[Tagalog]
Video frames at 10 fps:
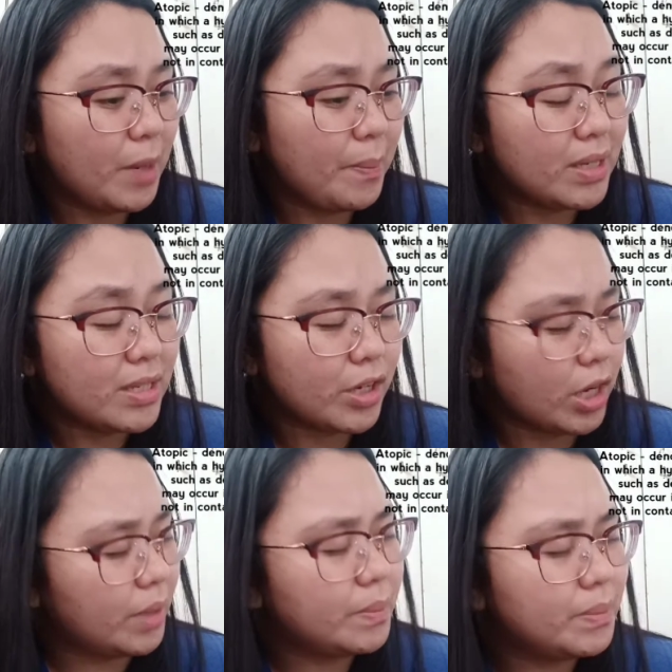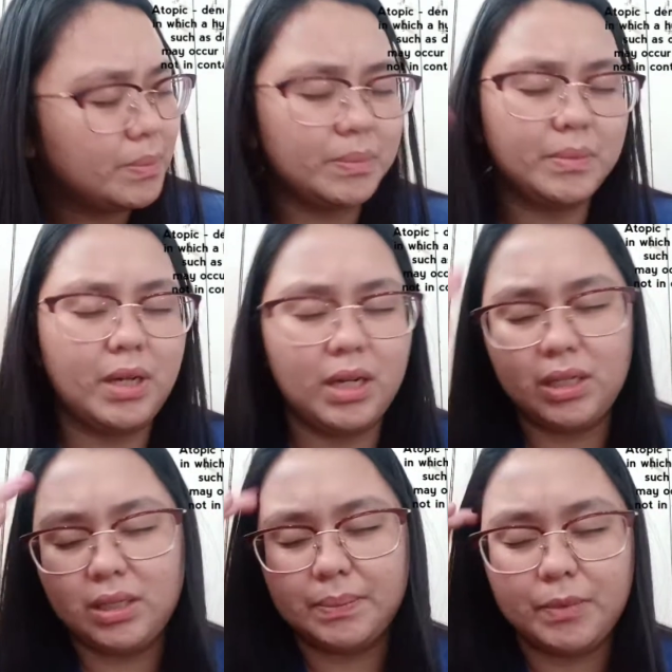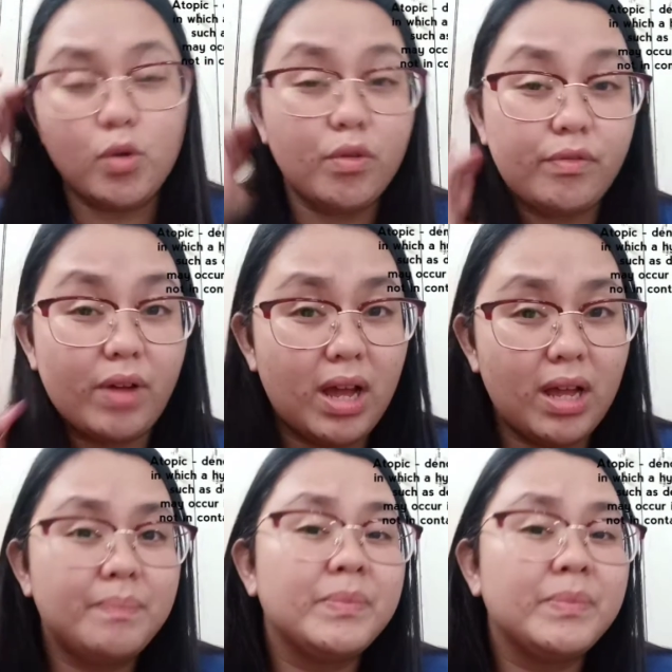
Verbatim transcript: pang scrub, um, lufa,